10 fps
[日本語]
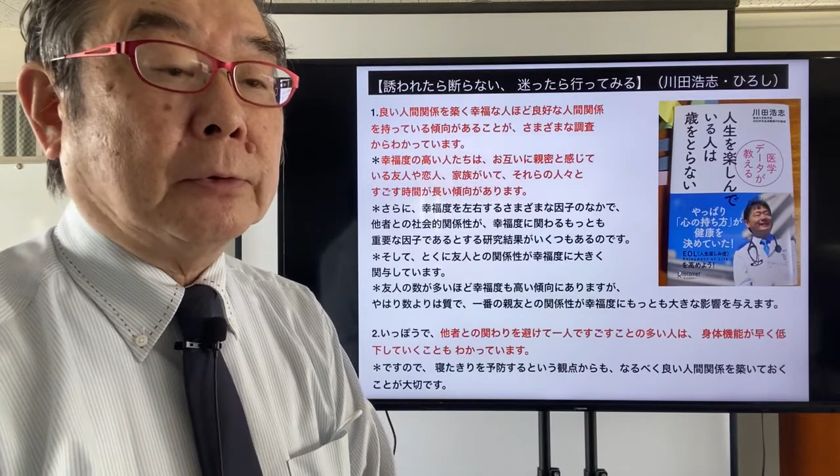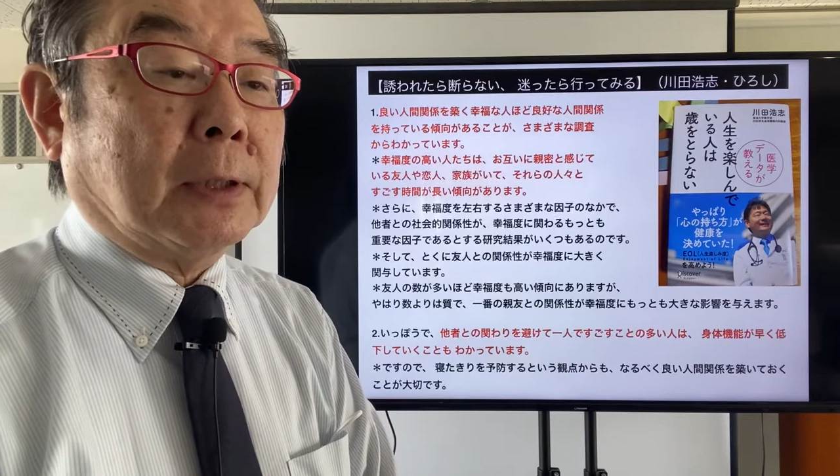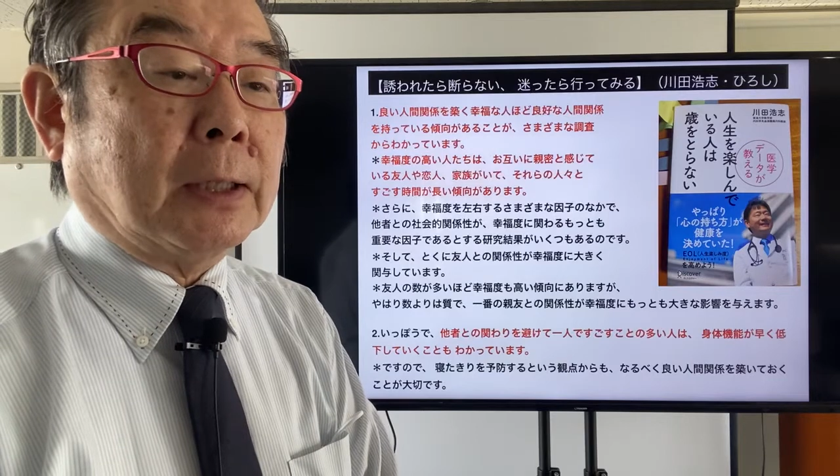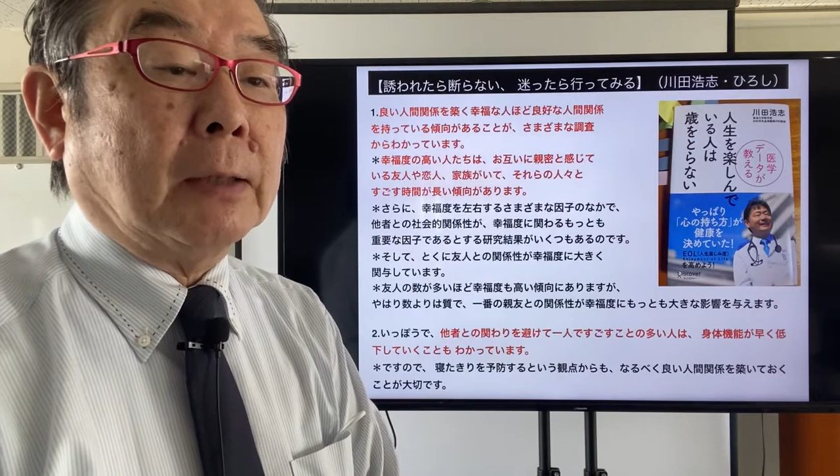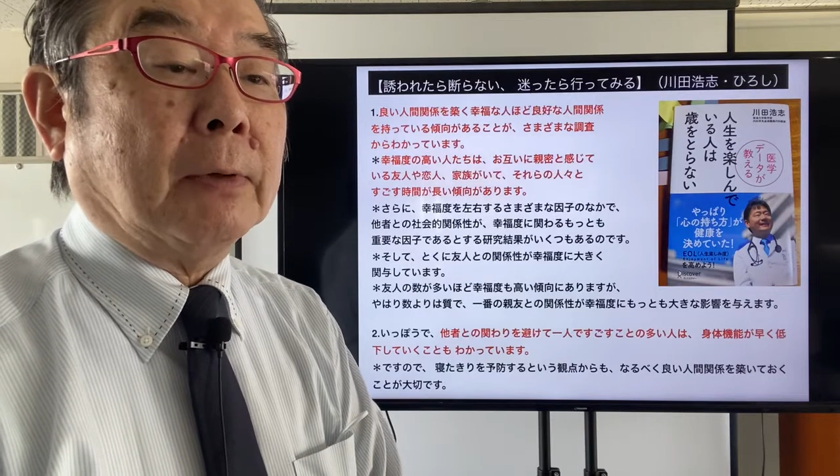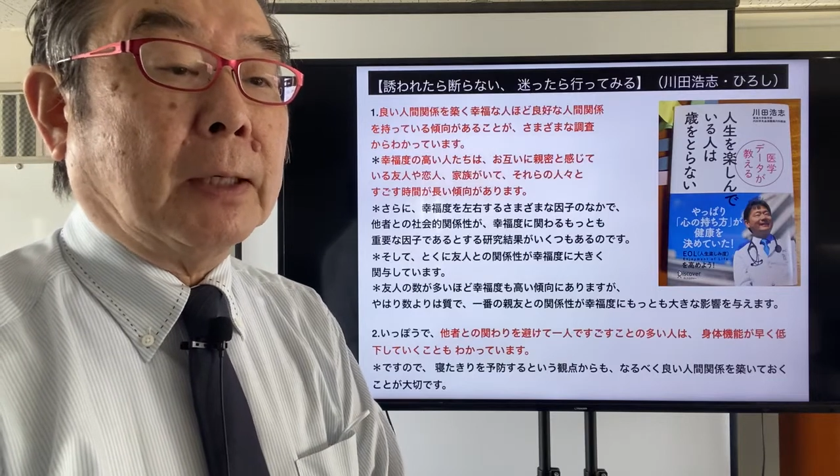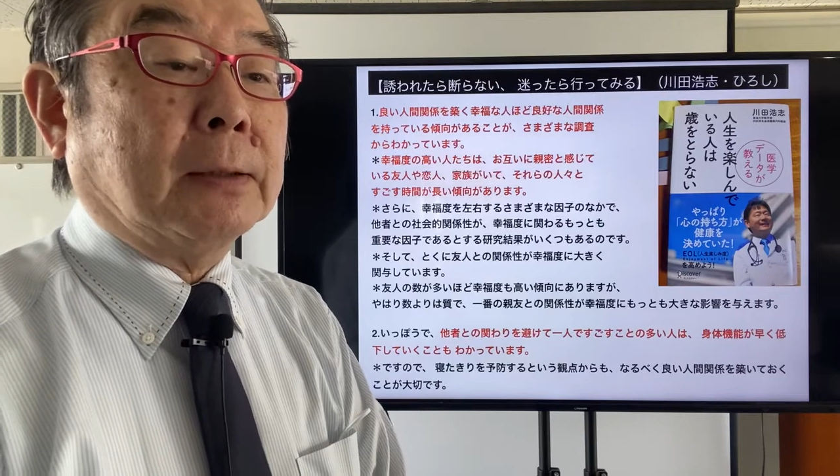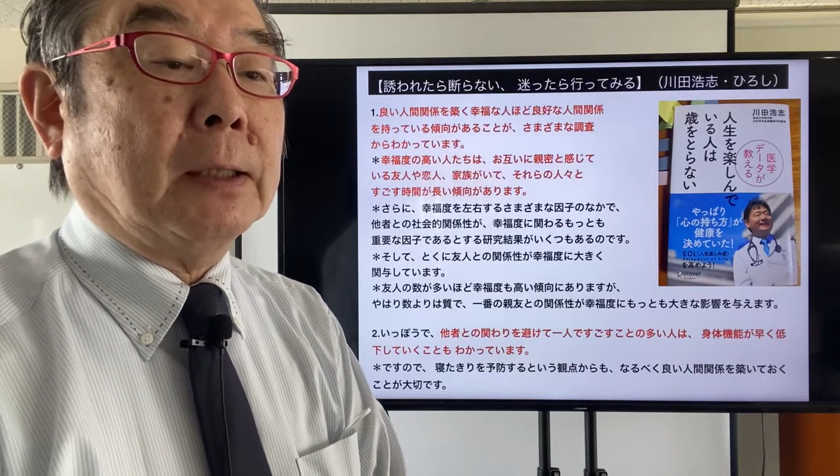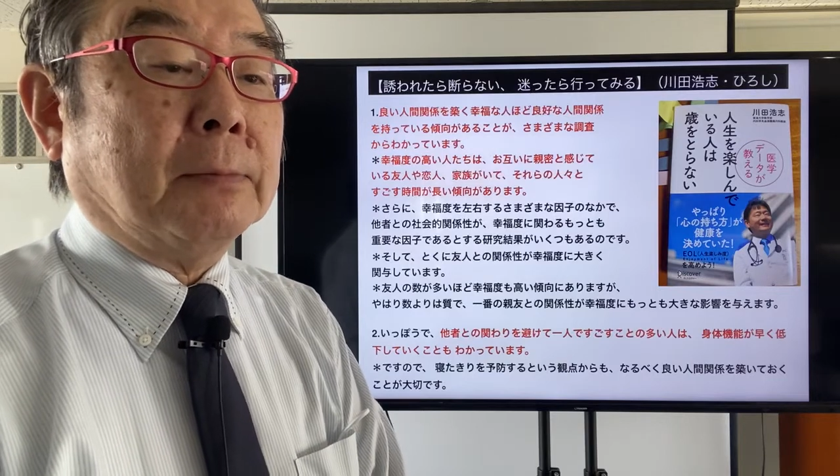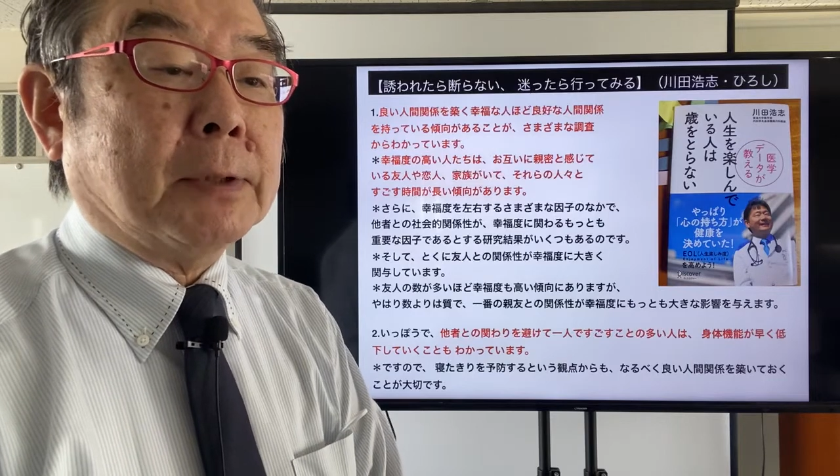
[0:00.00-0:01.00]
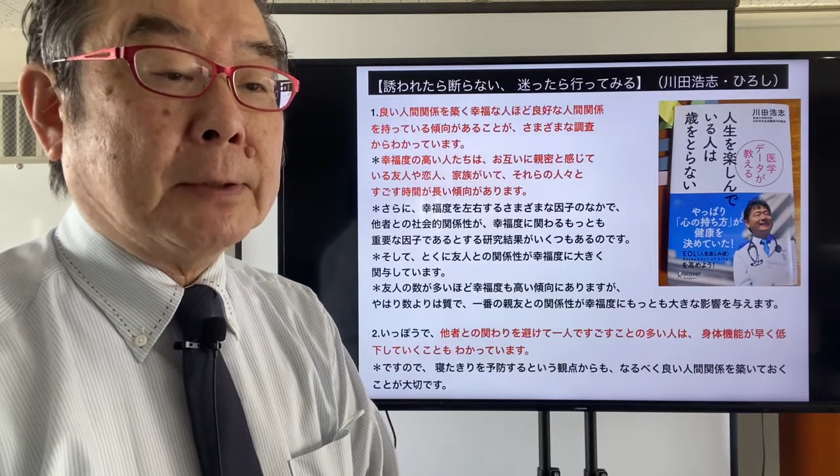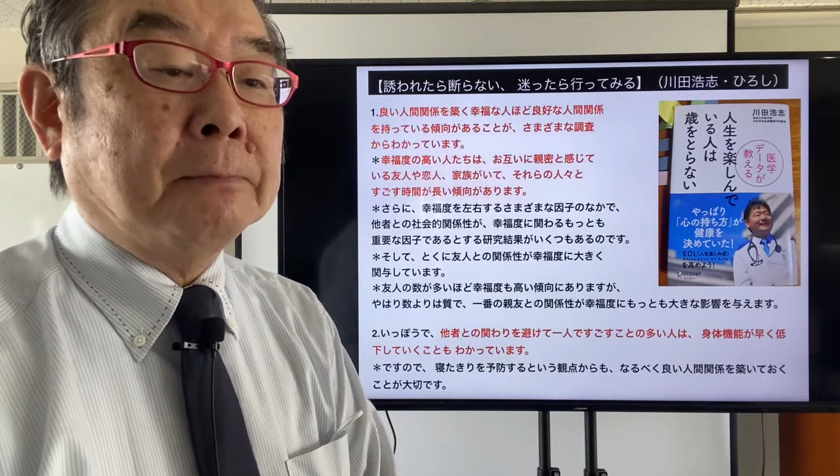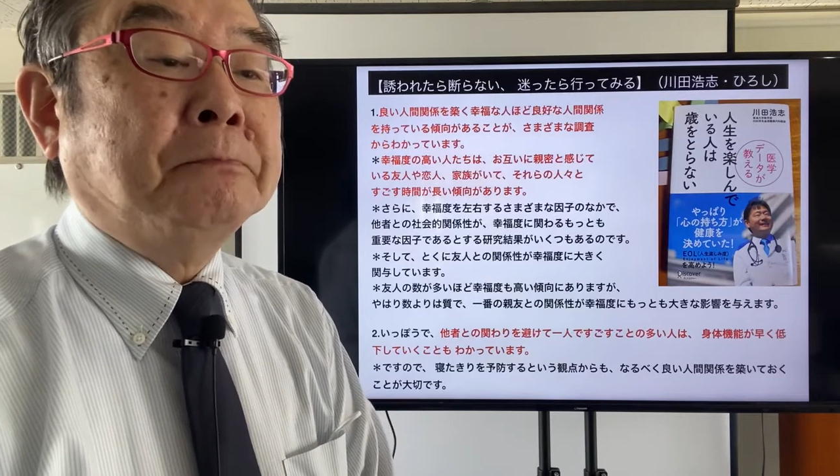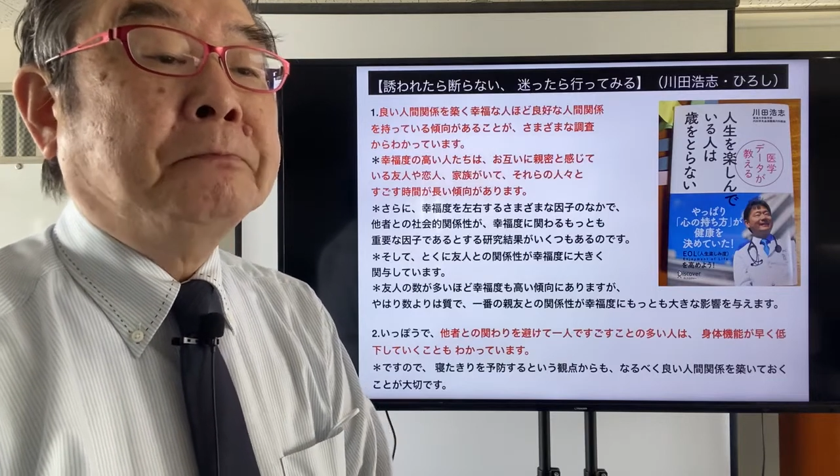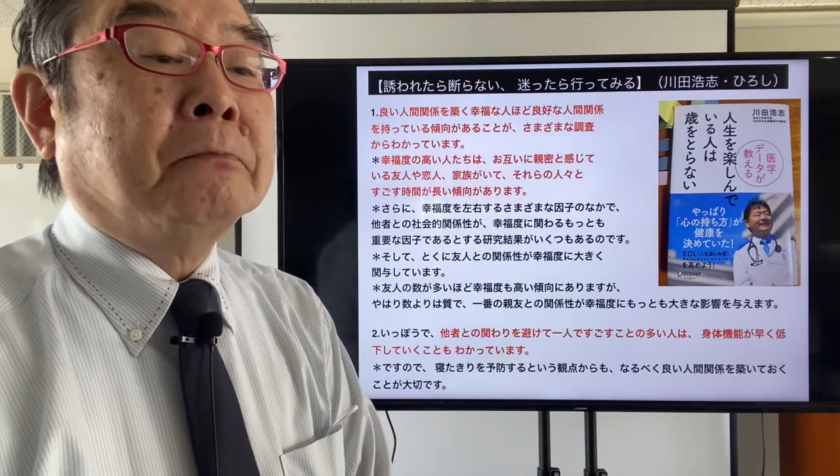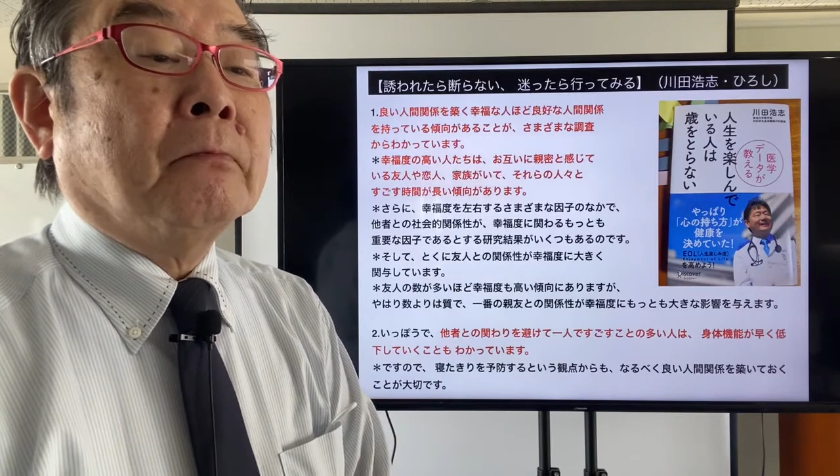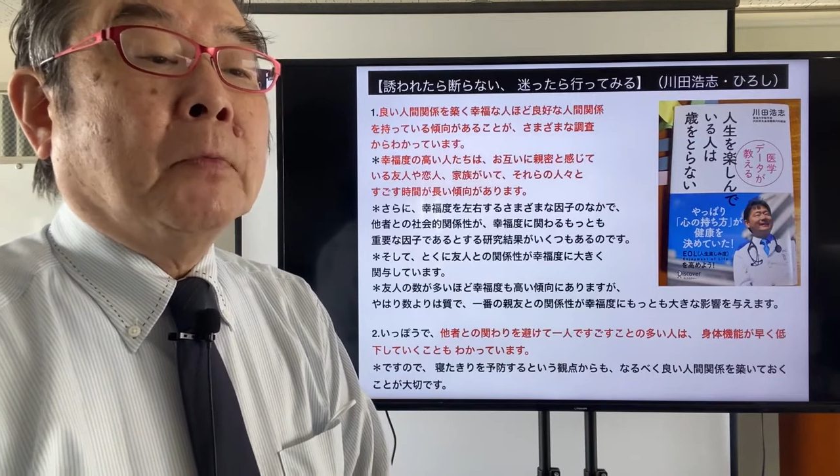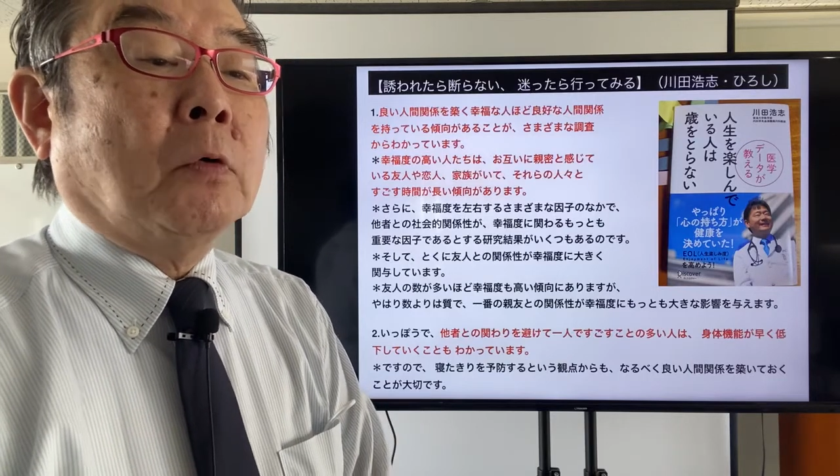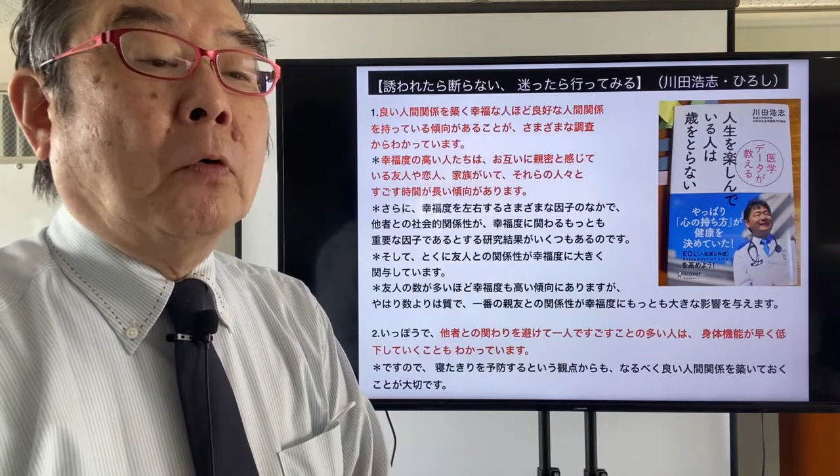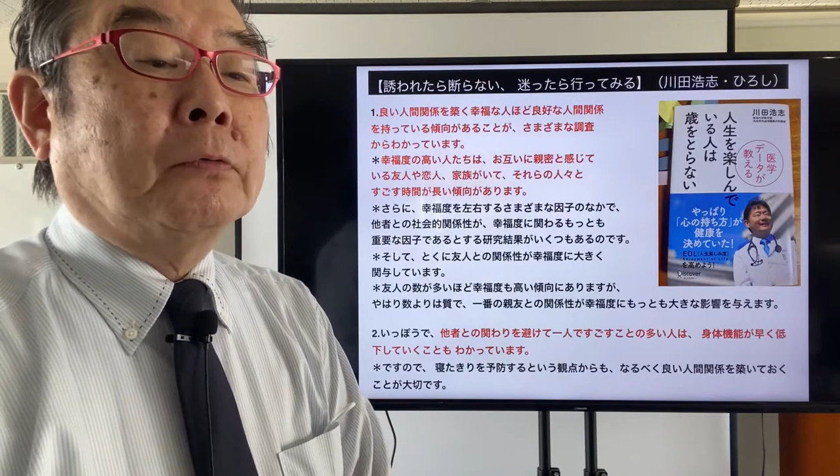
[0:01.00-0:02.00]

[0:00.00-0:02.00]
査から分かっています幸